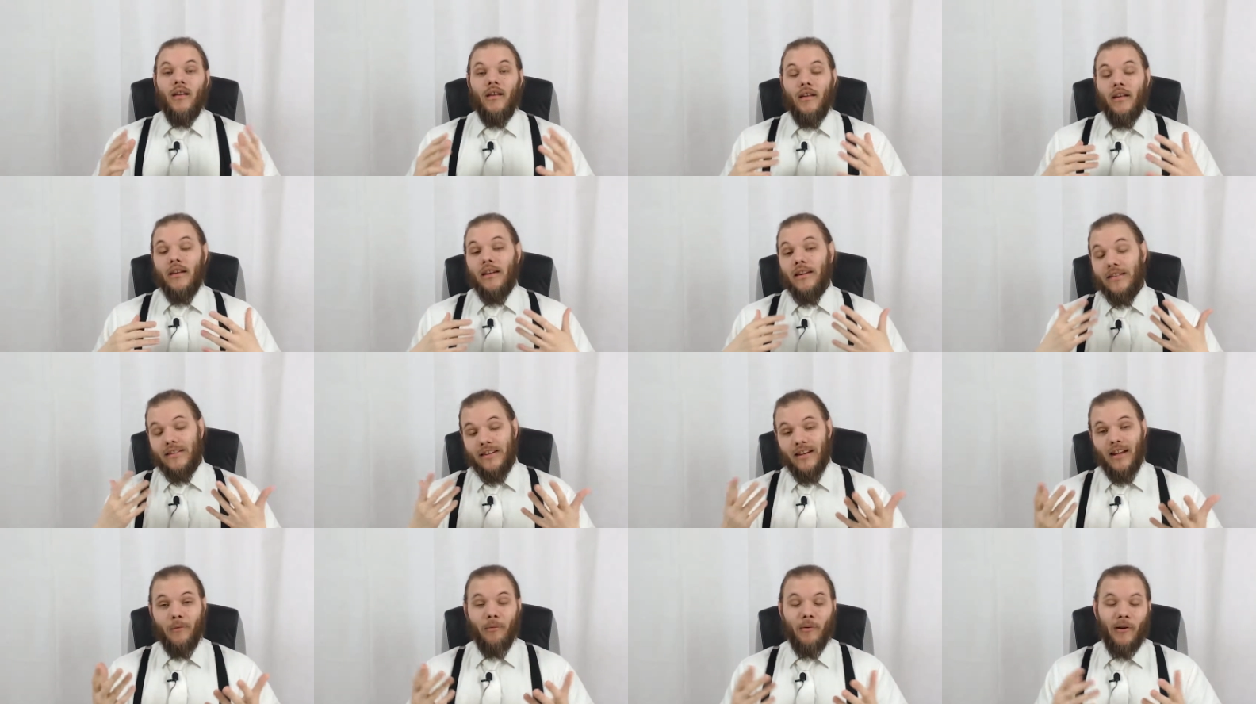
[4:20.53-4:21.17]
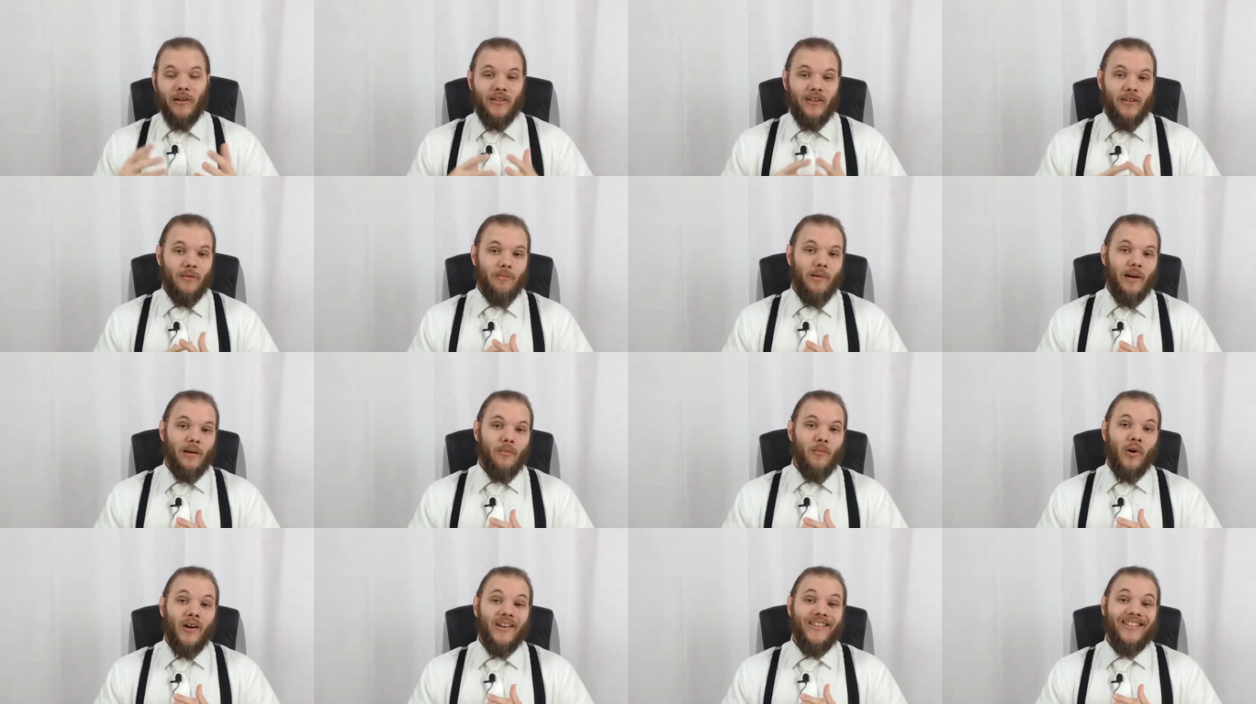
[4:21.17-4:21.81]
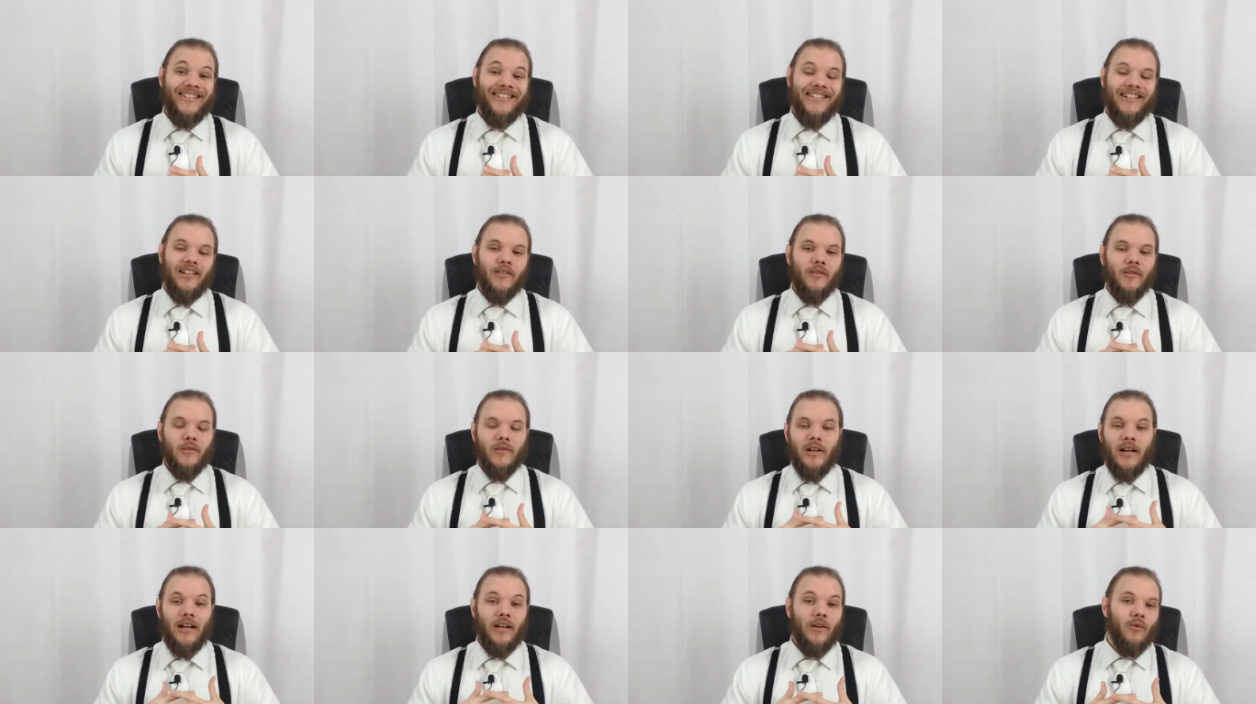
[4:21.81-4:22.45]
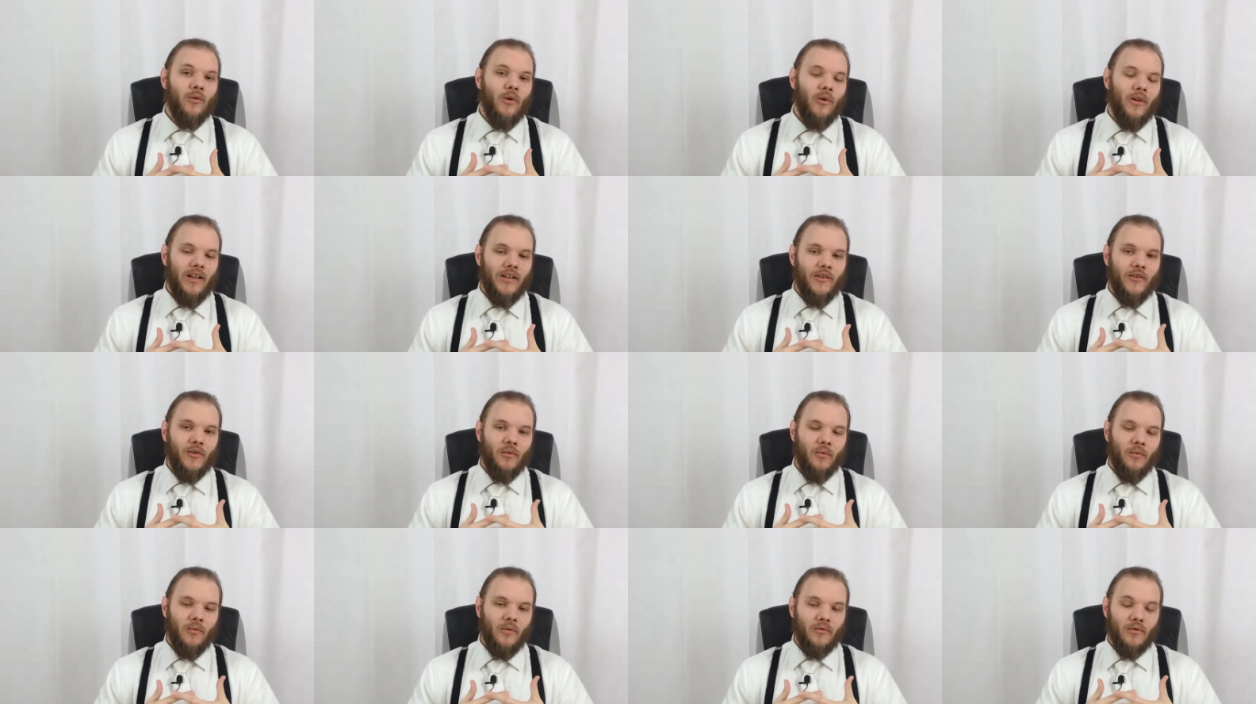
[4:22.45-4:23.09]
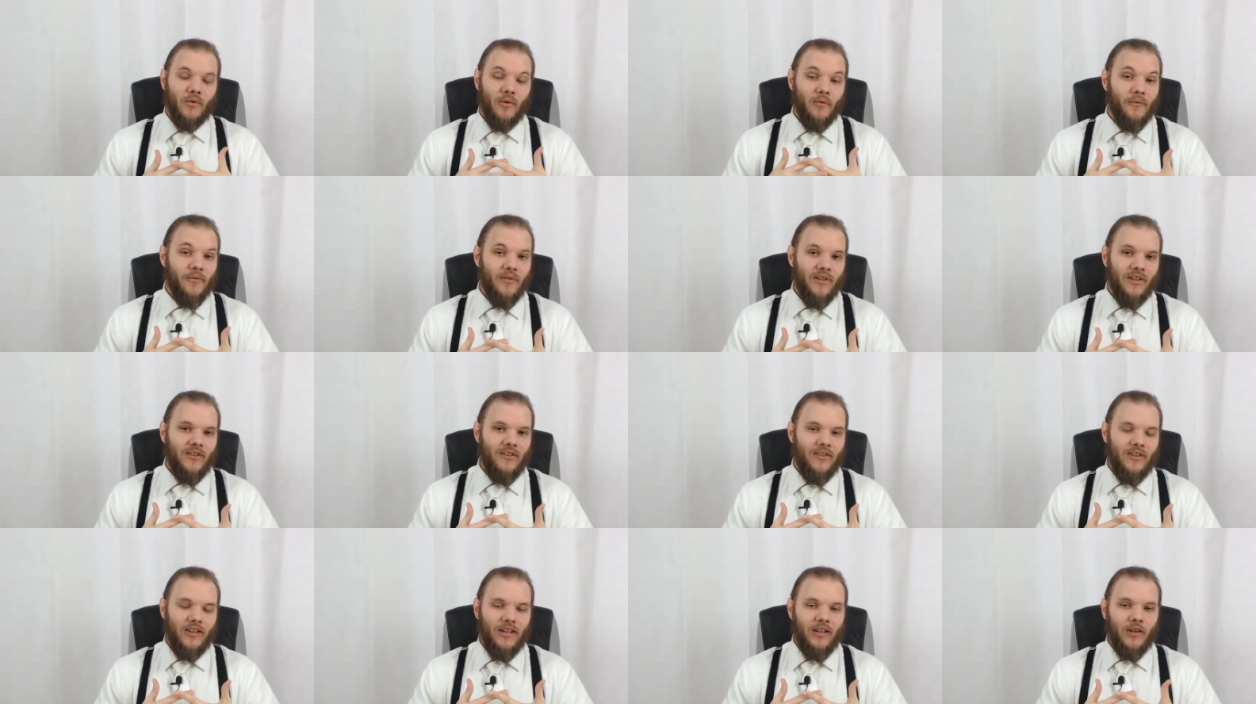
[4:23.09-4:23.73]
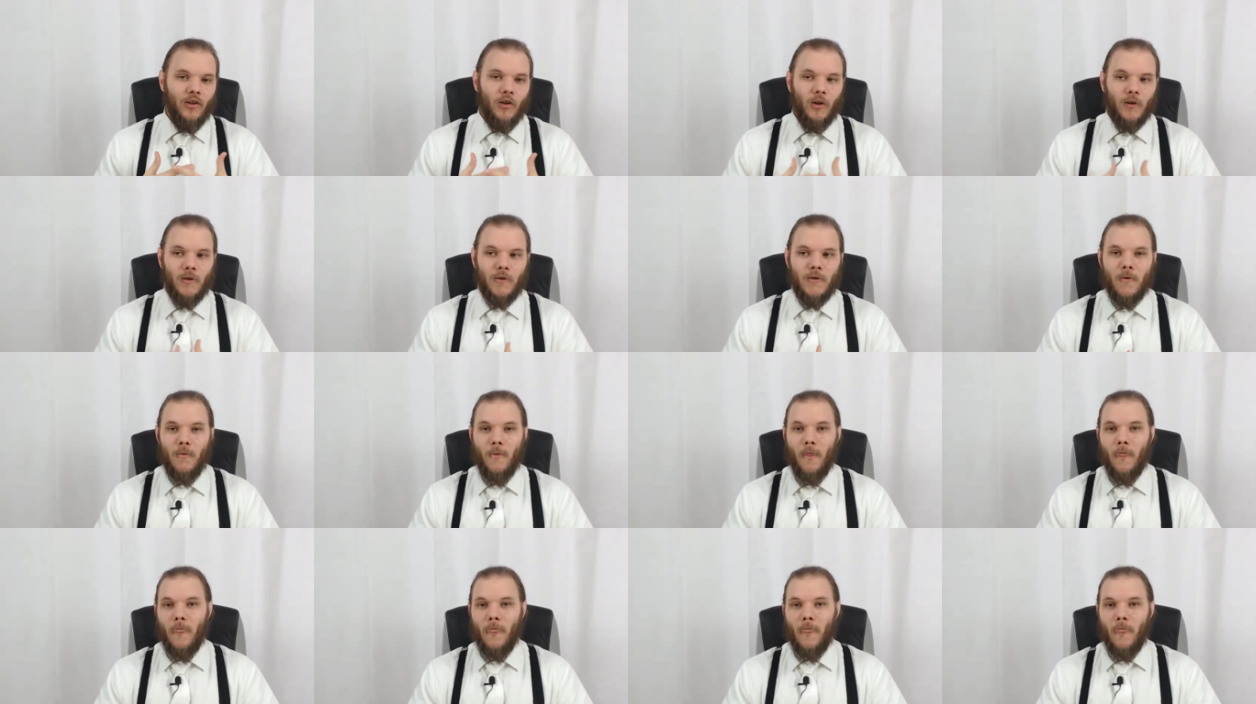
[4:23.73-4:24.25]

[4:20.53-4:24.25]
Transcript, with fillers: il sert principalement à essayer de créer une relation entre Fitz et Enoch.